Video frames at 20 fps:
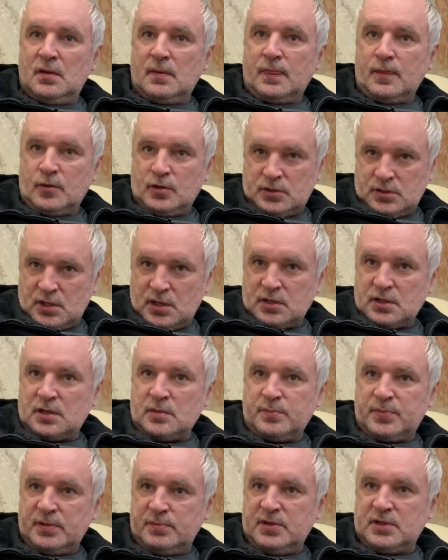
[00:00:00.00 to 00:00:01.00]
Но это, наверное,
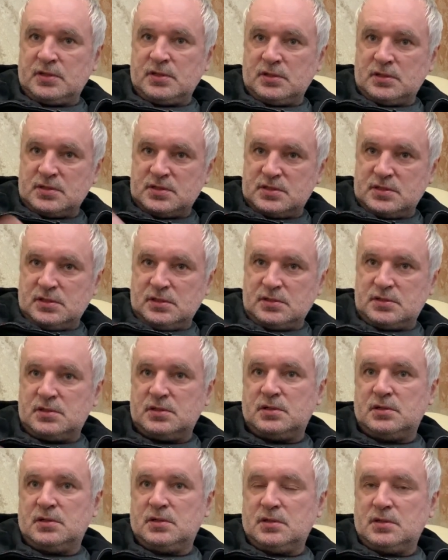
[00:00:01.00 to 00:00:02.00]
комплимент надо сделать
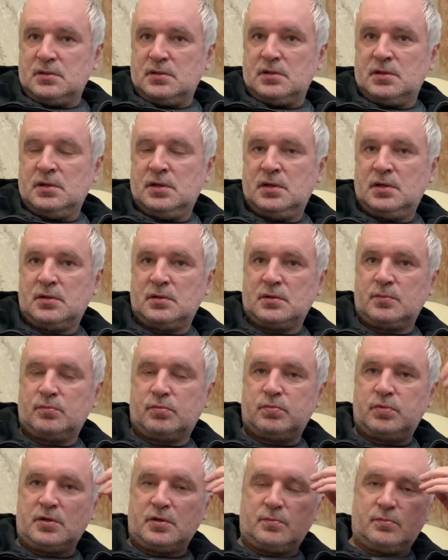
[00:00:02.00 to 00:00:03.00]
и,
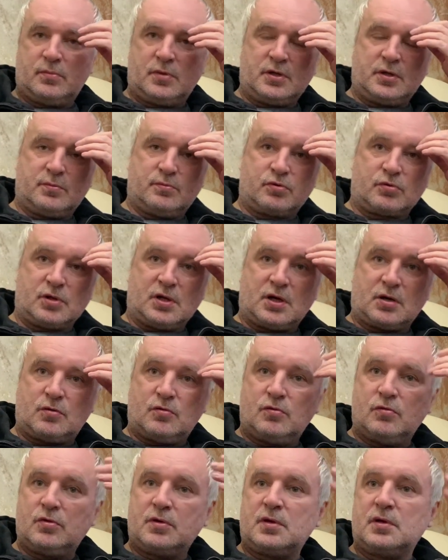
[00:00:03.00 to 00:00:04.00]
и, и
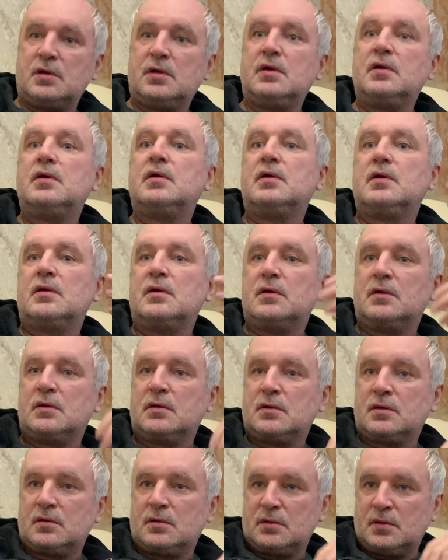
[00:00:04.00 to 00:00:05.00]
Бурлаку, и
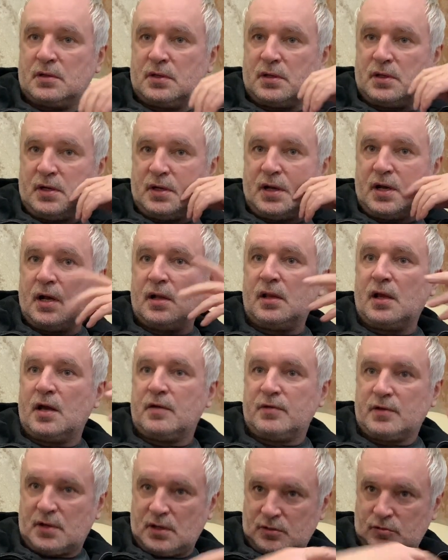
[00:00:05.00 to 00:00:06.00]
Григолаве. и
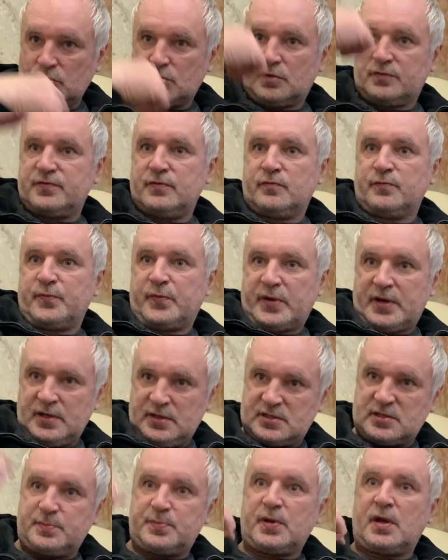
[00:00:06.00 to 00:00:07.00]
Григолаве, которые, в
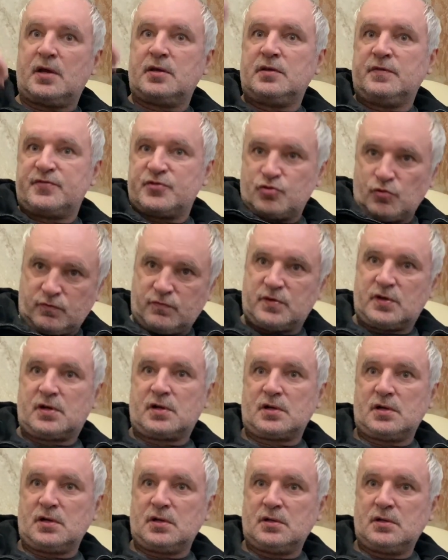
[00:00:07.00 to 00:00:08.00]
принципе, они все
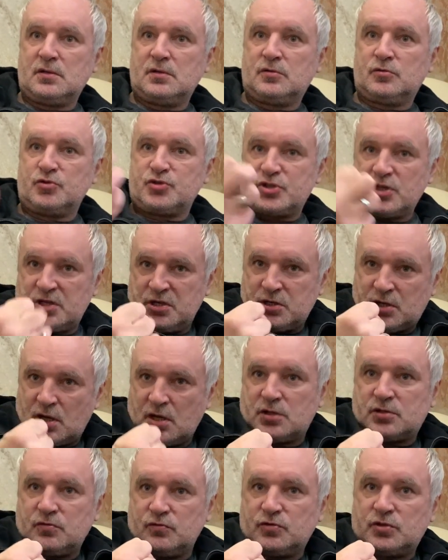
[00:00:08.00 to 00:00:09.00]
выиграли. То есть они
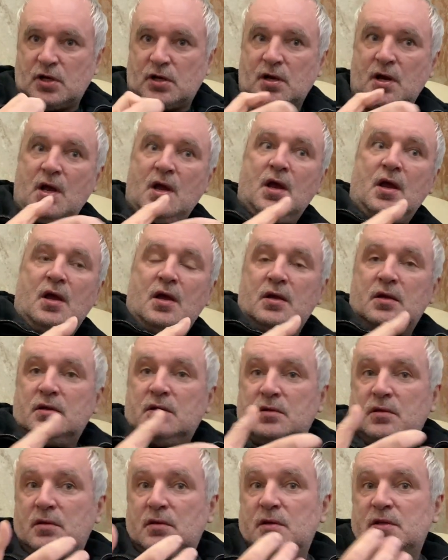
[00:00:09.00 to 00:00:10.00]
как-то вот так.
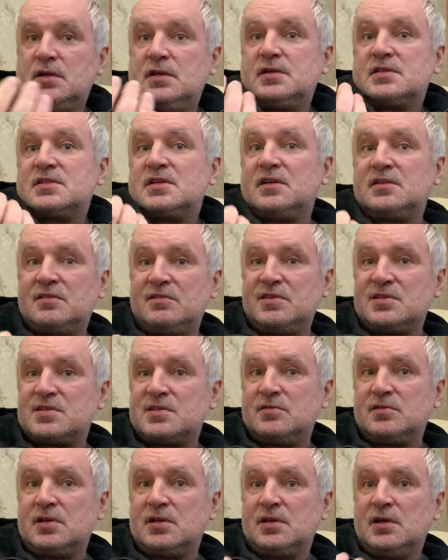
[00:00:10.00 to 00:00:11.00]
И, и, и
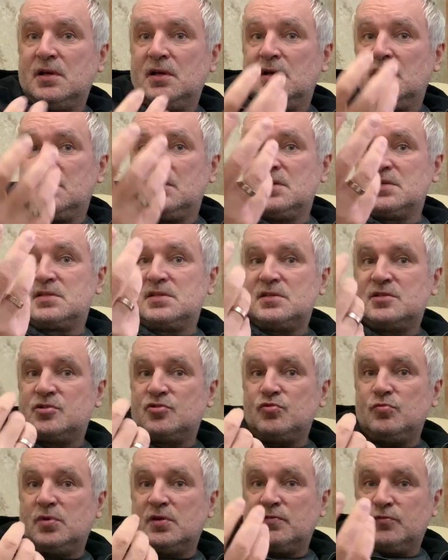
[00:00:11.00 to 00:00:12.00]
соответственно, если
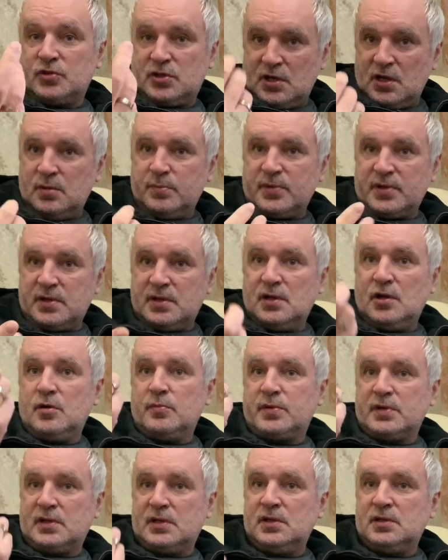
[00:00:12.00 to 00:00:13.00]
Дзюба, вот я
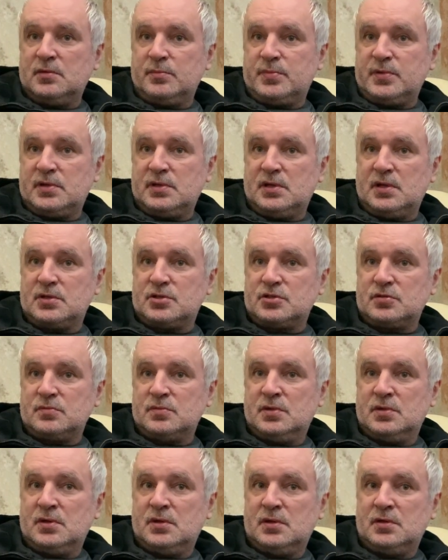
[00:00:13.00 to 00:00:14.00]
определяю по длинным передачам.
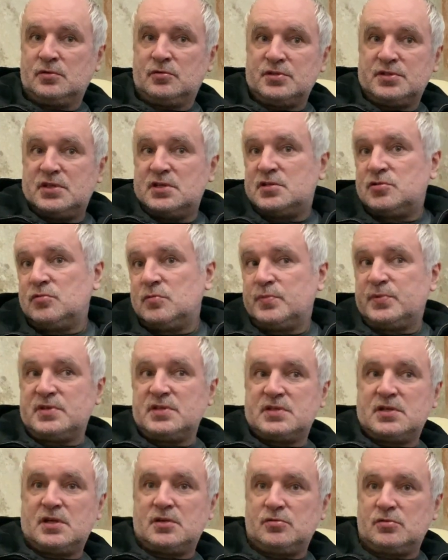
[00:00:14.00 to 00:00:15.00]
То есть если он
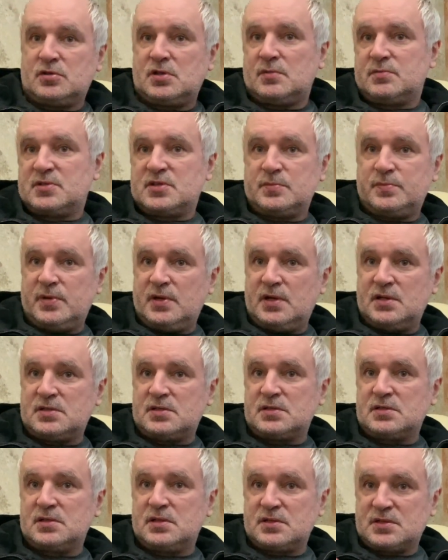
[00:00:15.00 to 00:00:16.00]
перестает там
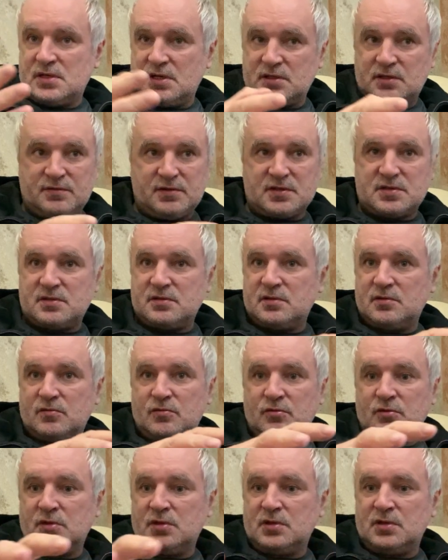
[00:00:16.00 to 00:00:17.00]
цепляться, соответственно,
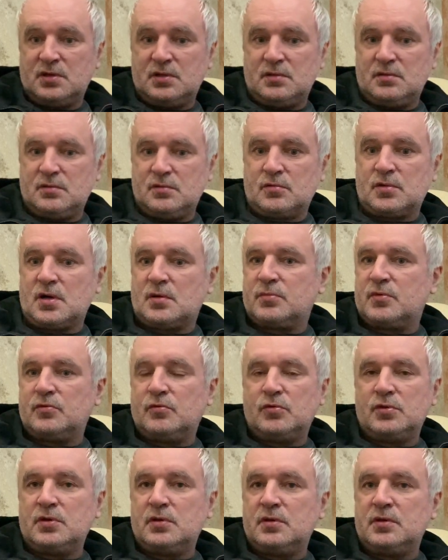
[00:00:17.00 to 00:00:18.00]
он, ну, как бы
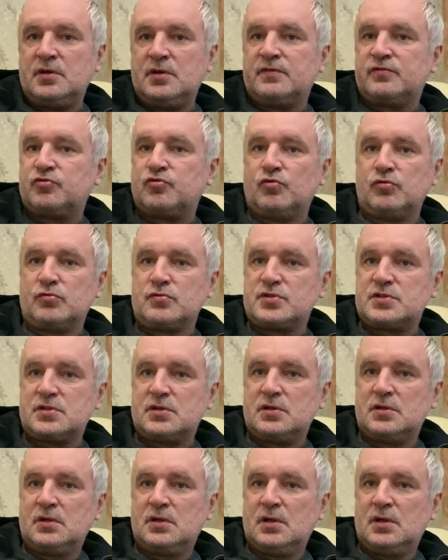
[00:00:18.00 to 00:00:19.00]
он не в тонусе.
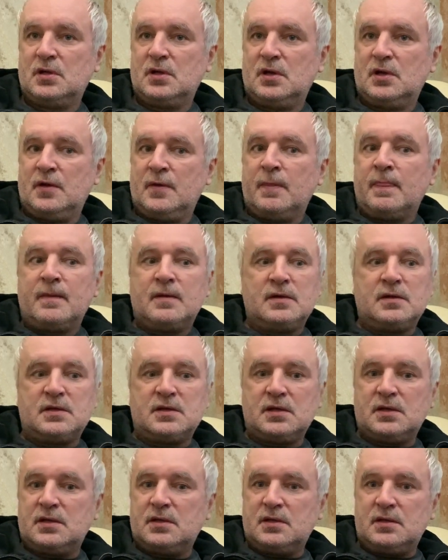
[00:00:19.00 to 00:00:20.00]
И,
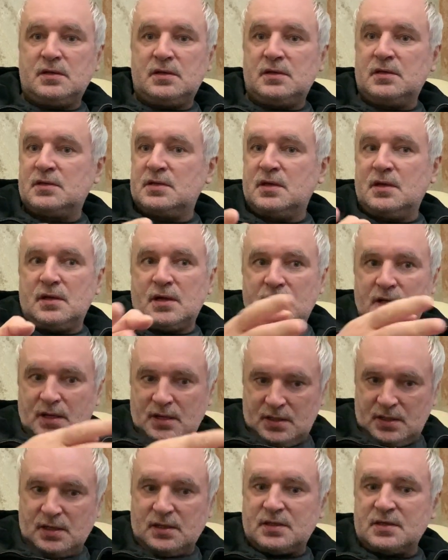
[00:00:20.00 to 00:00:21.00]
и, а,
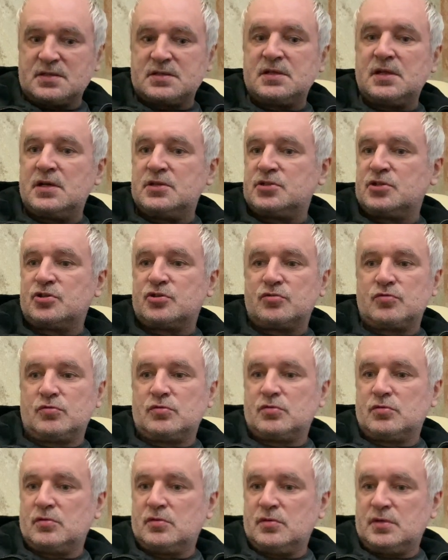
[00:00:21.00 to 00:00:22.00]
и это значит,
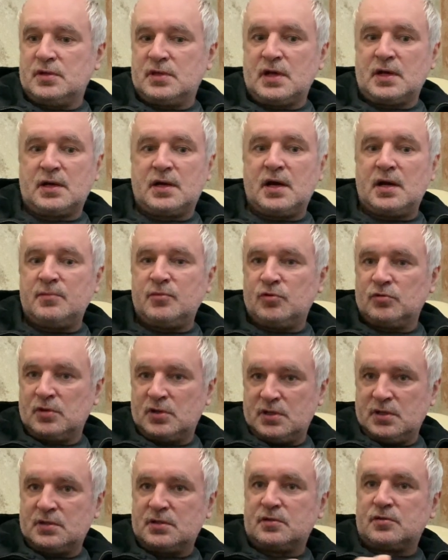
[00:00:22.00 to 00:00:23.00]
что и ногами он
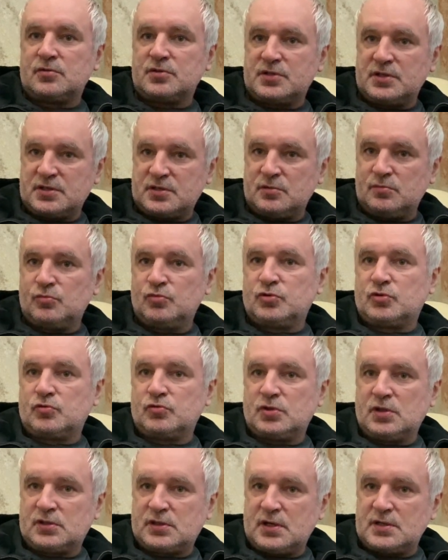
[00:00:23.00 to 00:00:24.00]
где-то, то есть если он будет
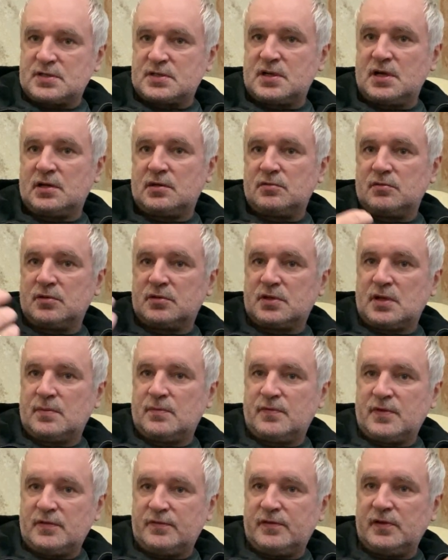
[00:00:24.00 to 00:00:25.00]
куда-то отскакивать
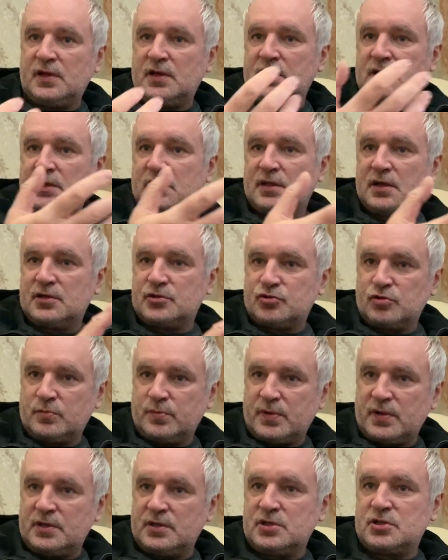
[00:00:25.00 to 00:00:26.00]
там во фланг, да, чуть
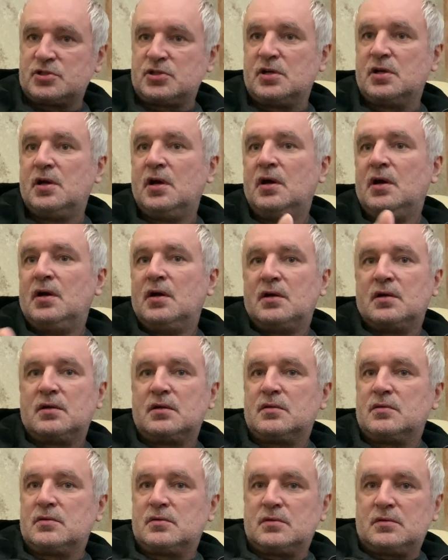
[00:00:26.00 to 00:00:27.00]
пониже,
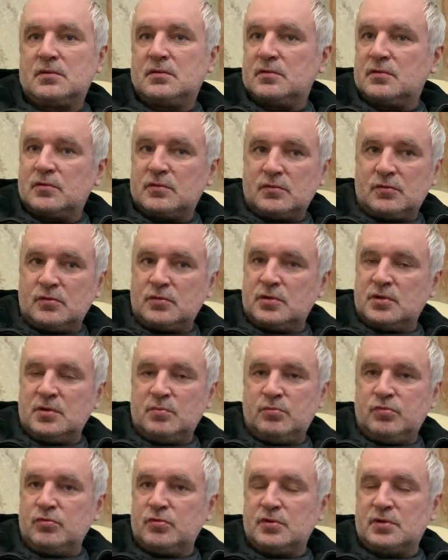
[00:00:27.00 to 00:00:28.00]
э, он не
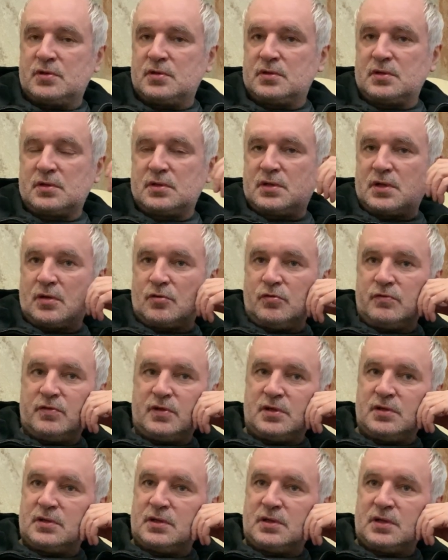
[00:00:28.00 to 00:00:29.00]
будет э, так
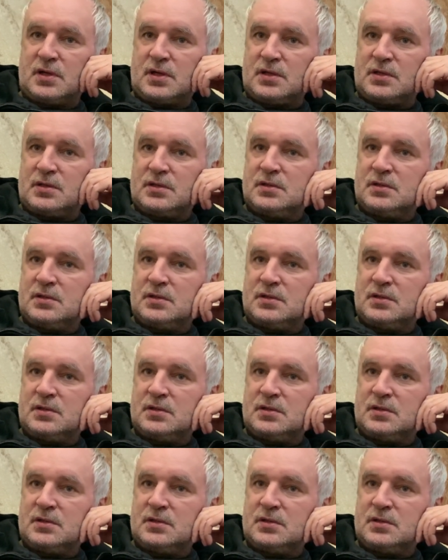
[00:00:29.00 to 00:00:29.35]
уверенно играть.